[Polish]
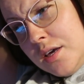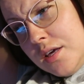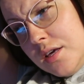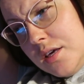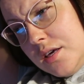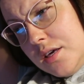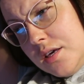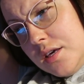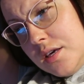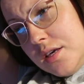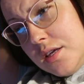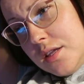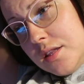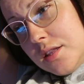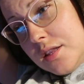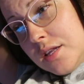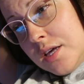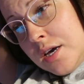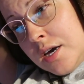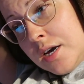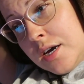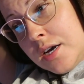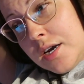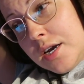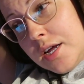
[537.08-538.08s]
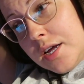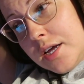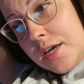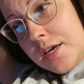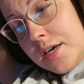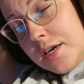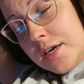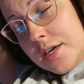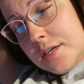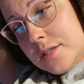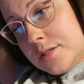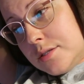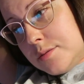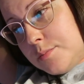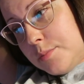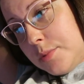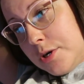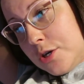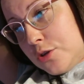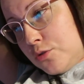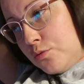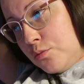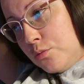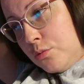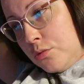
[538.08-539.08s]
i na rękę
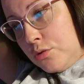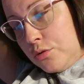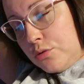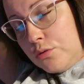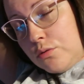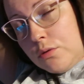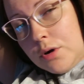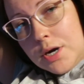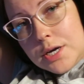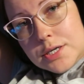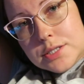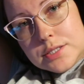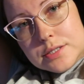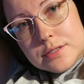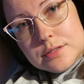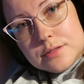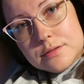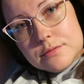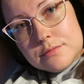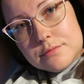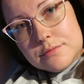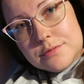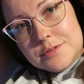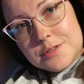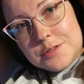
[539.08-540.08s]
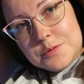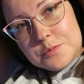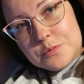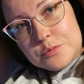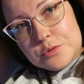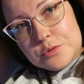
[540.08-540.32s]
spadł mu głaz i